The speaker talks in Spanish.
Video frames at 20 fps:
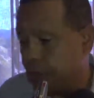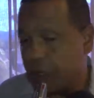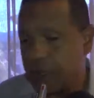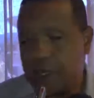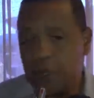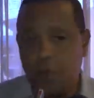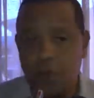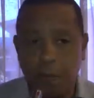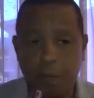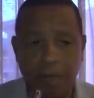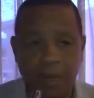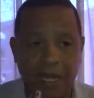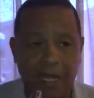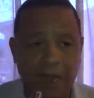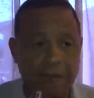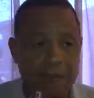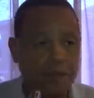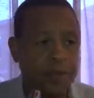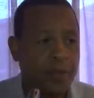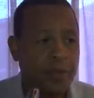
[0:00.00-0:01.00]
Ese es un
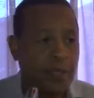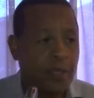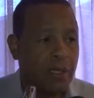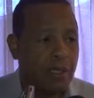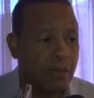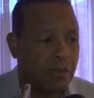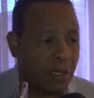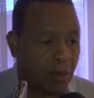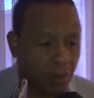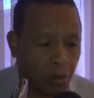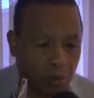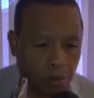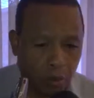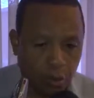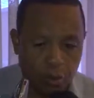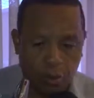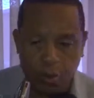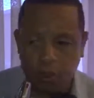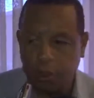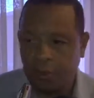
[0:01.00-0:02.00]
plan de
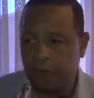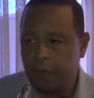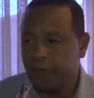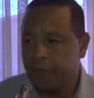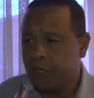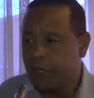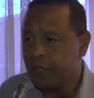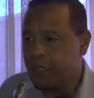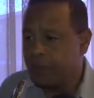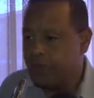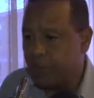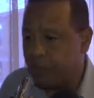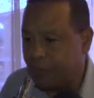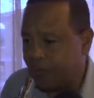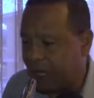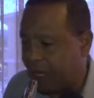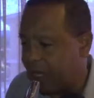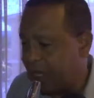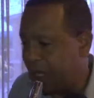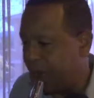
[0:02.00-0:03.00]
construcción de
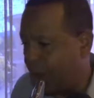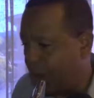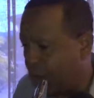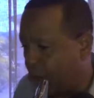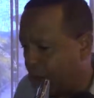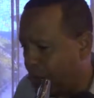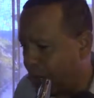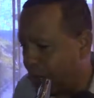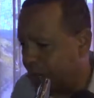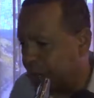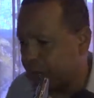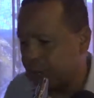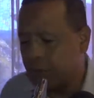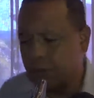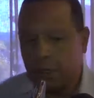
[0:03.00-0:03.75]
pequeñas obras